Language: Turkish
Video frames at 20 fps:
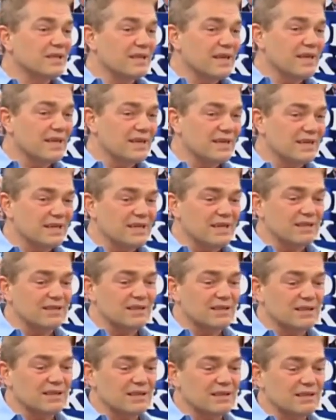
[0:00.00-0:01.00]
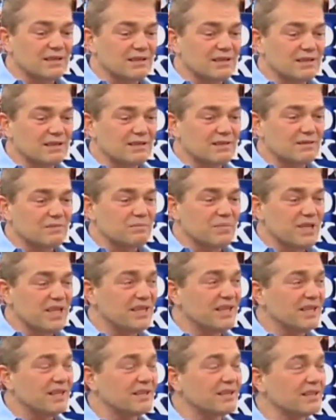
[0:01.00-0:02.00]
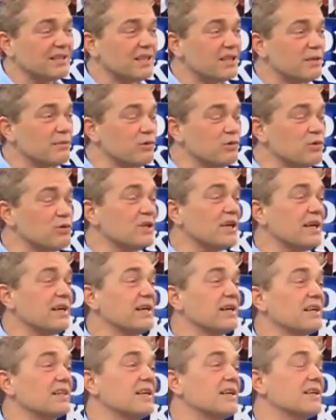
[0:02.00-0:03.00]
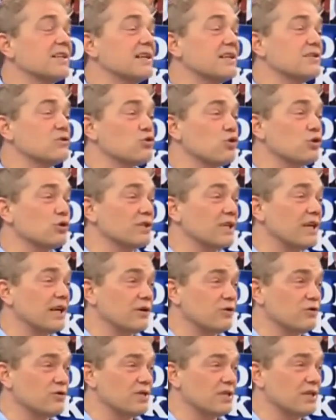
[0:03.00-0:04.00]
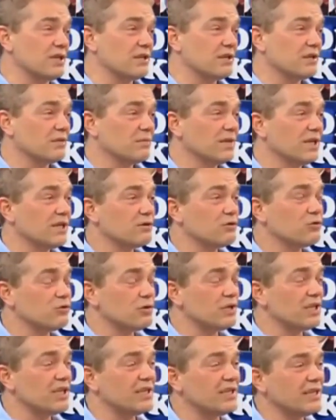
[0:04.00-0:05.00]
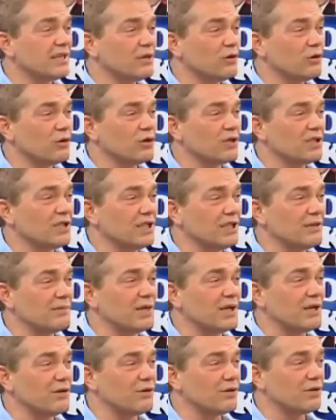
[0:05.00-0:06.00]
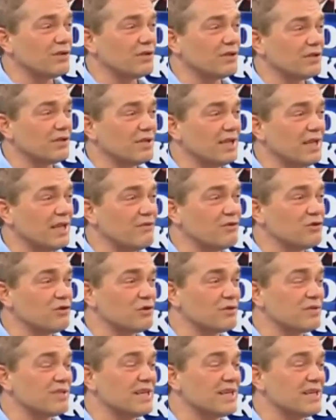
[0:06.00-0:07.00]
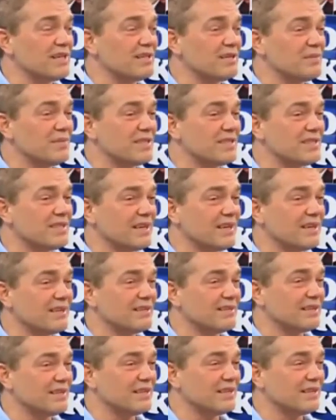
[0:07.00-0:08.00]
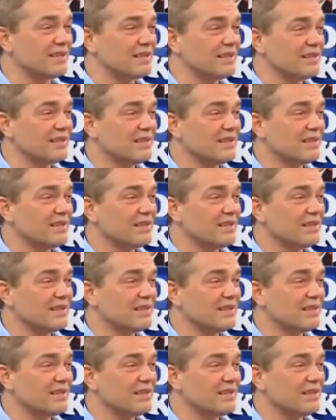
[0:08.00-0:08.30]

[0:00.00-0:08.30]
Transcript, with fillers: geri kalan e, bilgi aldıkları bütün kaynaklardan çok daha yüksek. Bakın Türkiye'deki ortalama televizyon seyredilme saati